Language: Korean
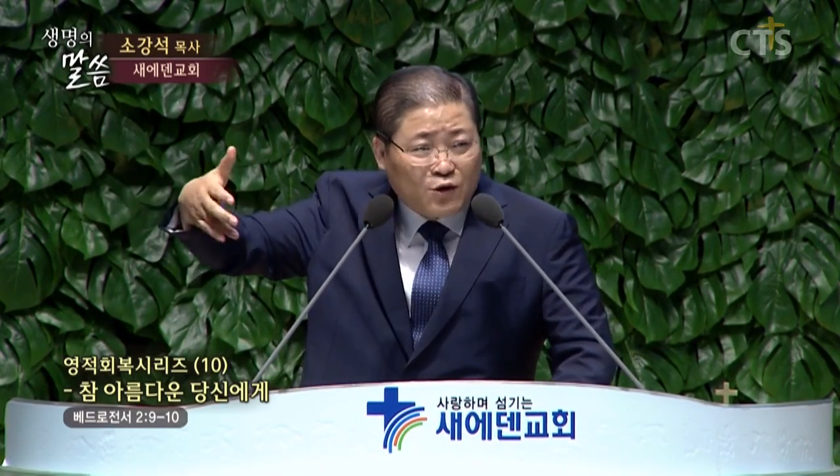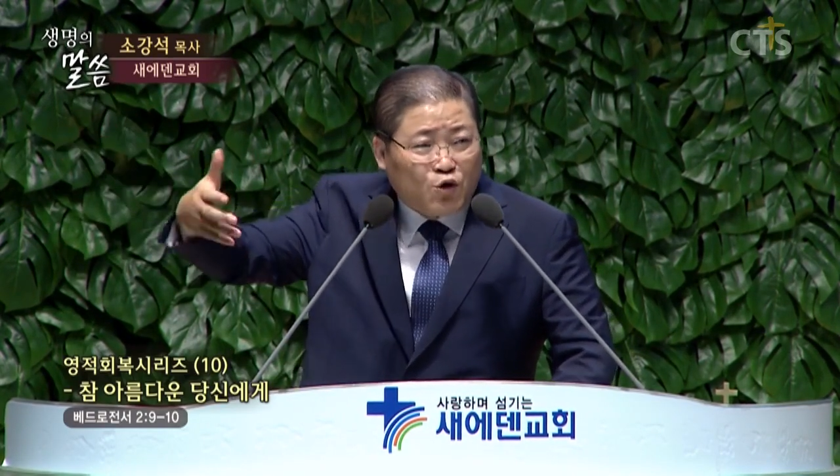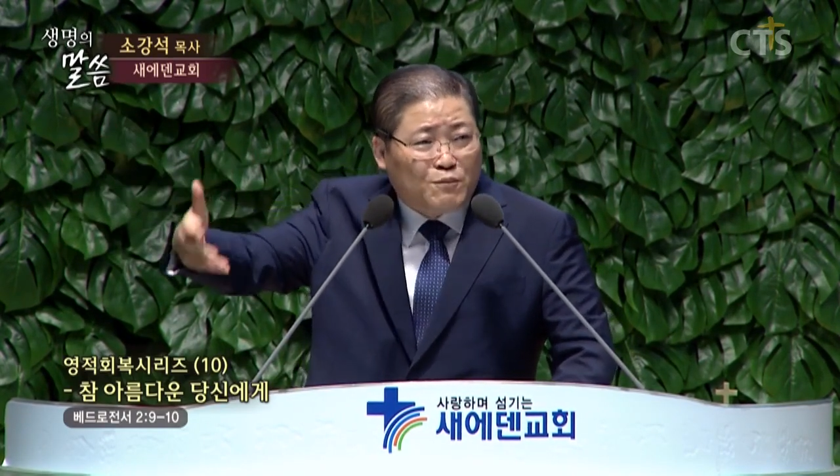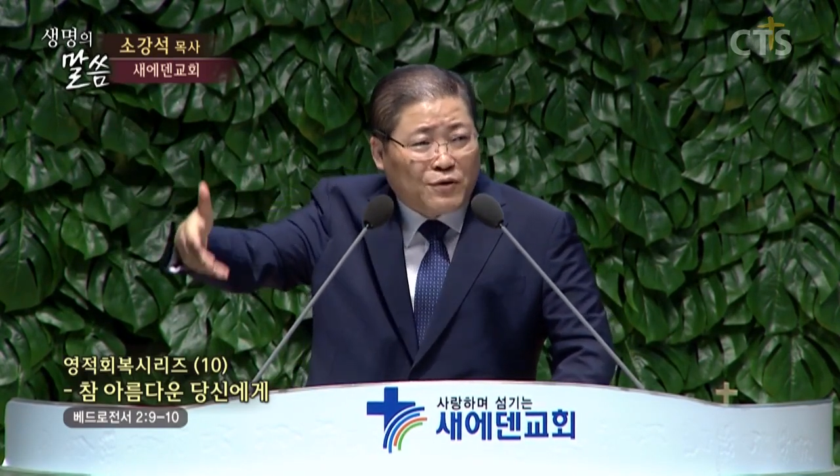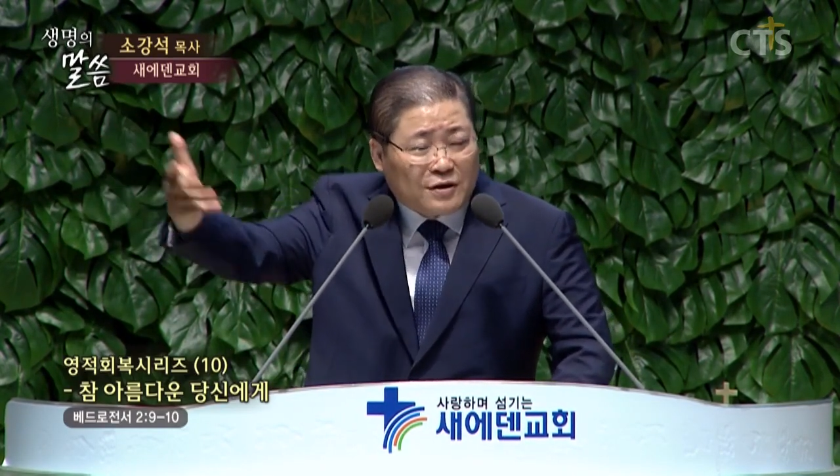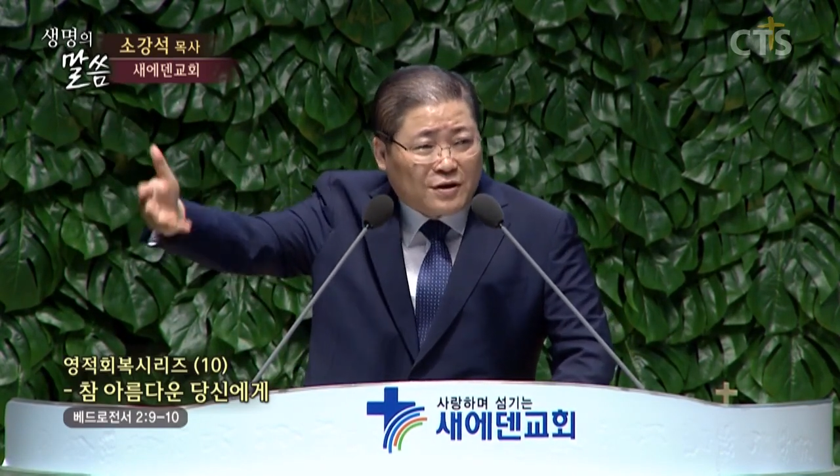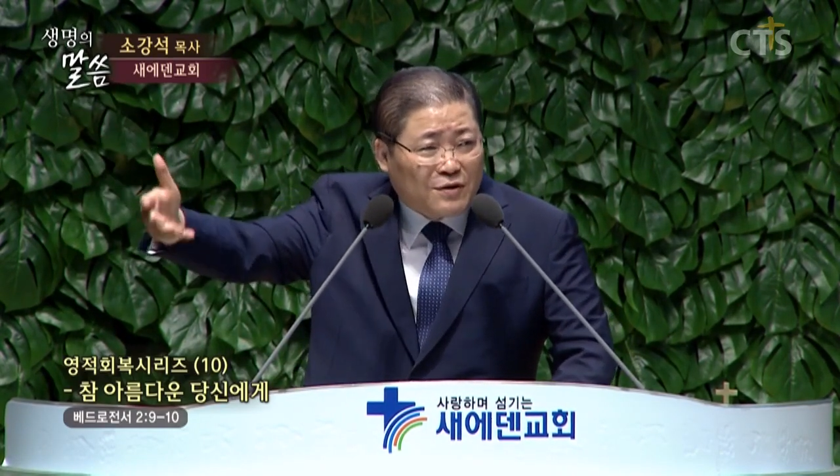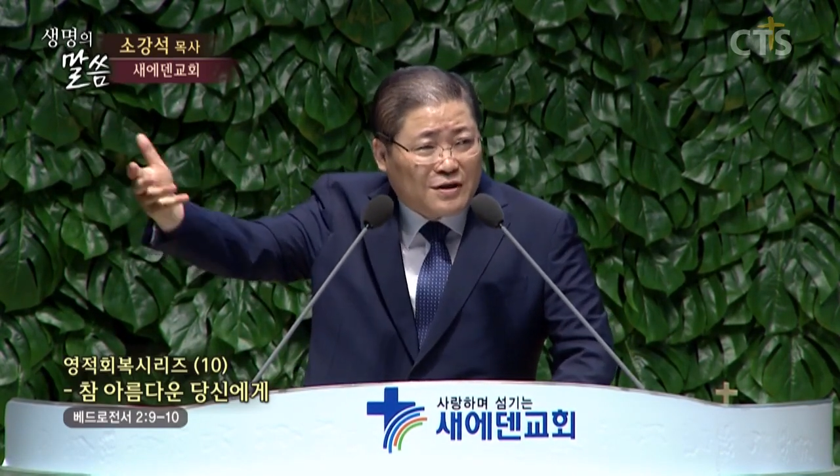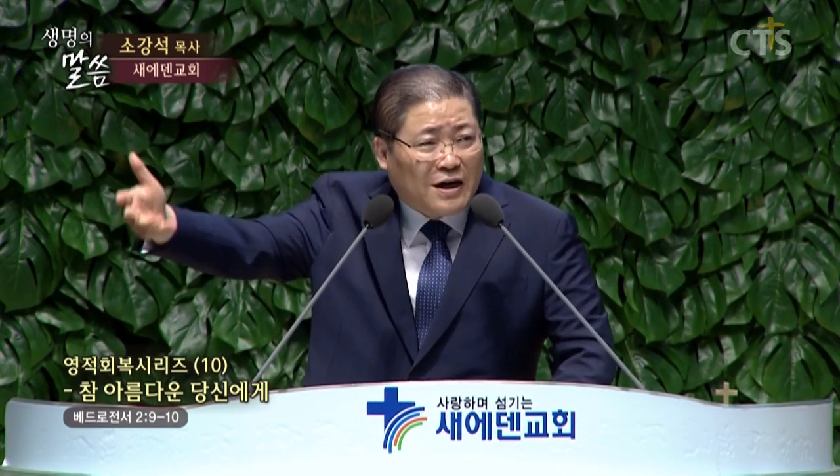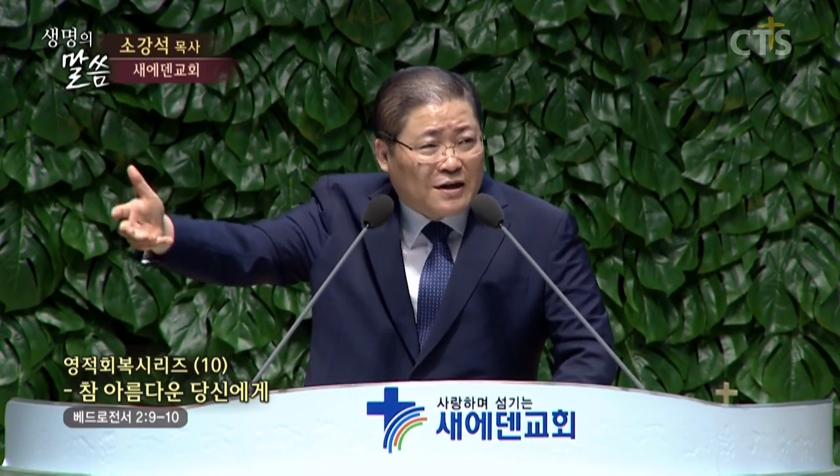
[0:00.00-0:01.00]

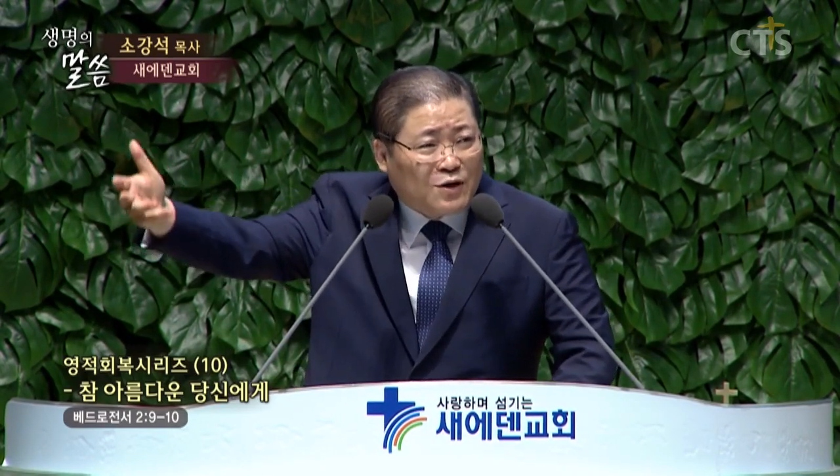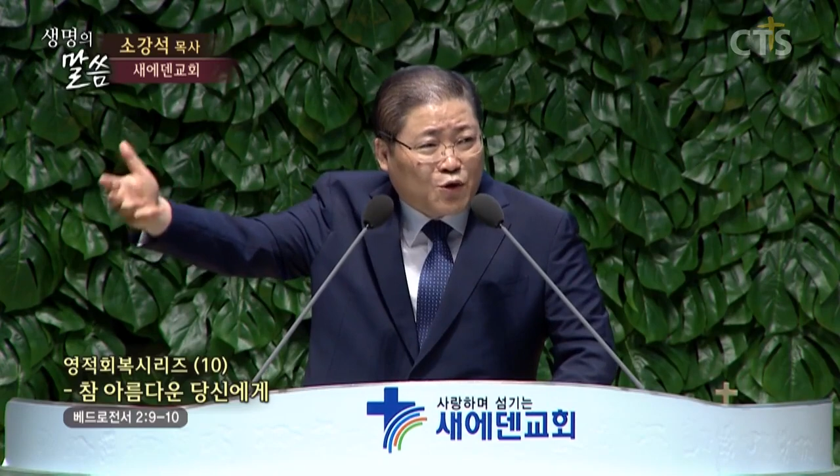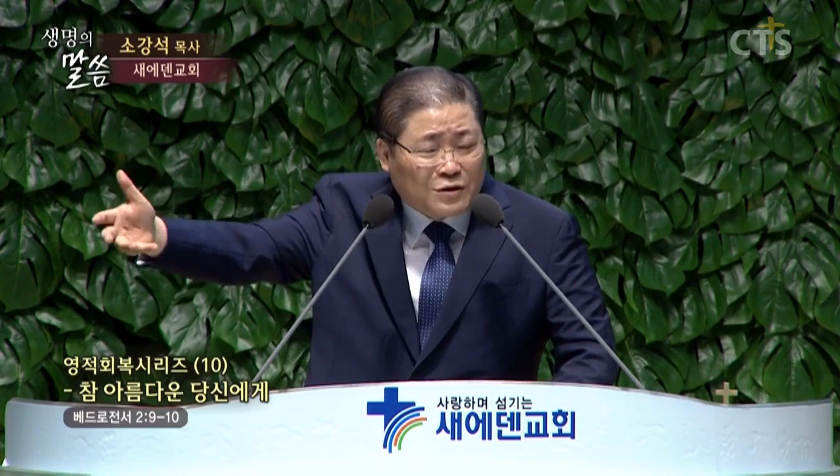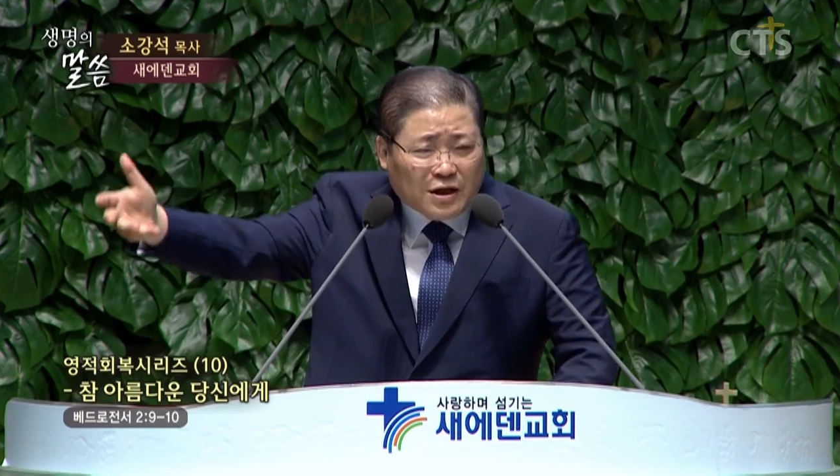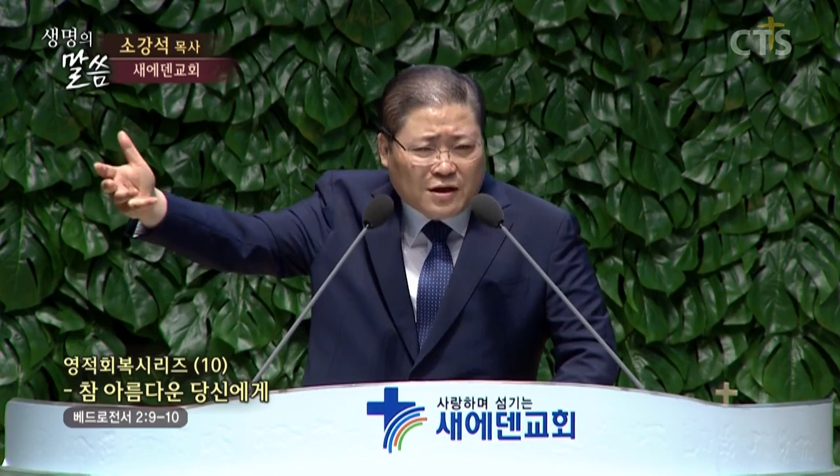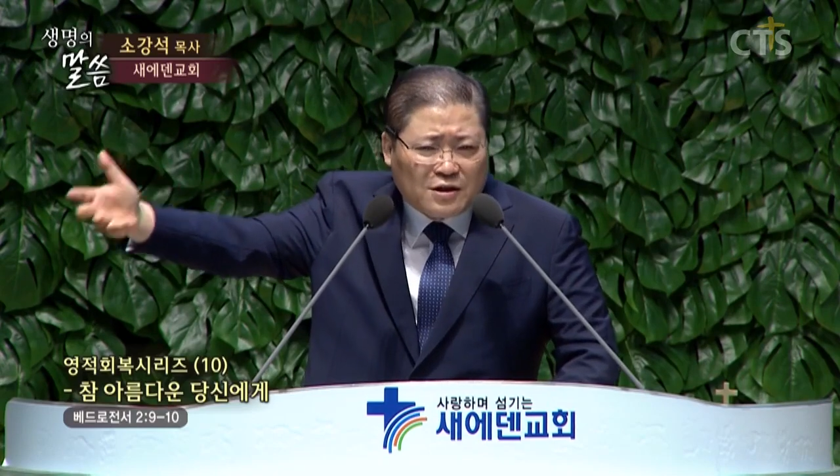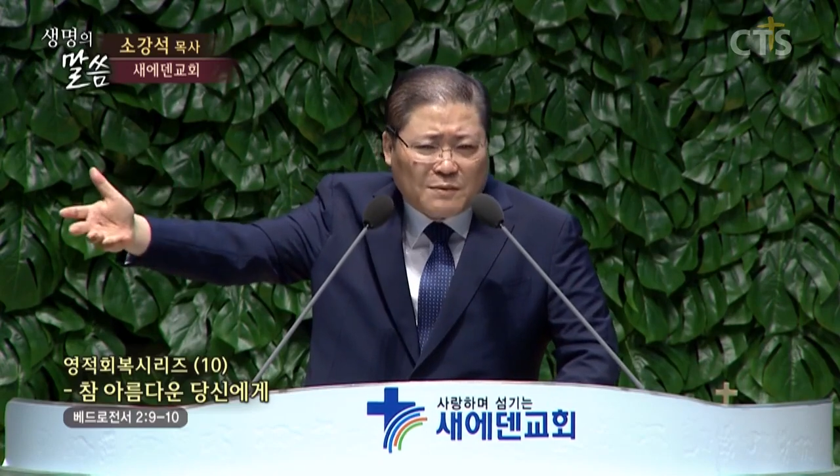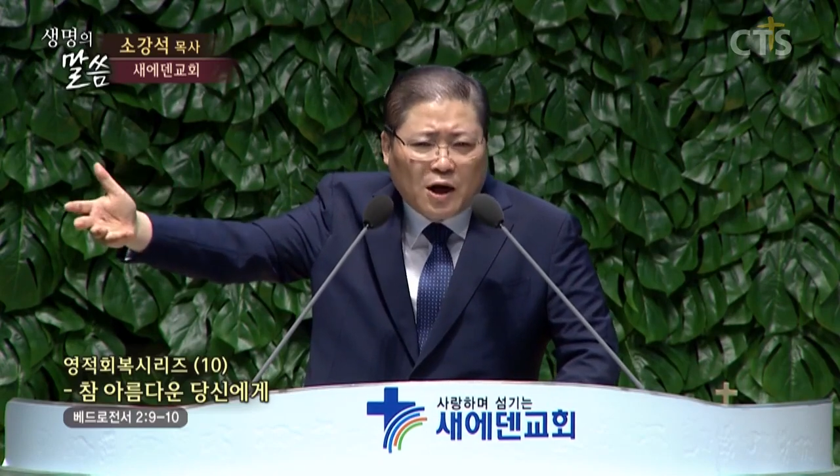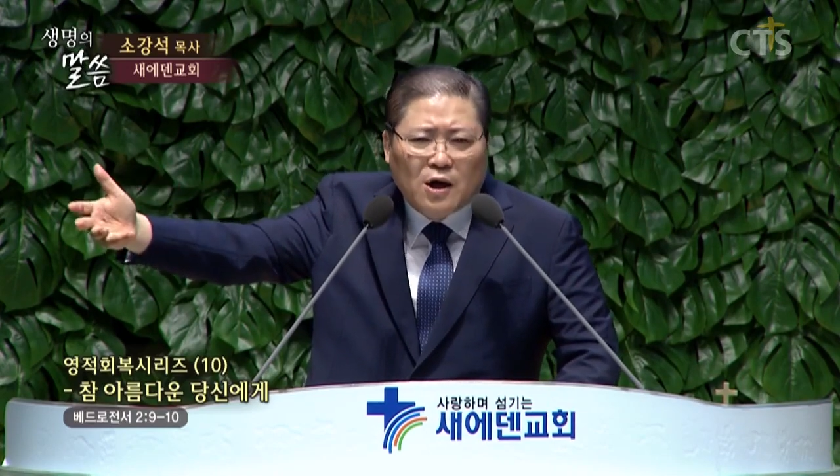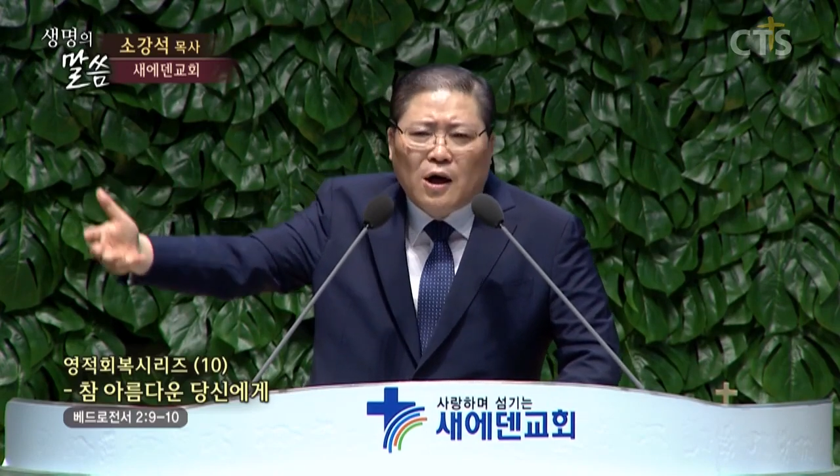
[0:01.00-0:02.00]
교육부에서도 일하는 교육자들 이 있지만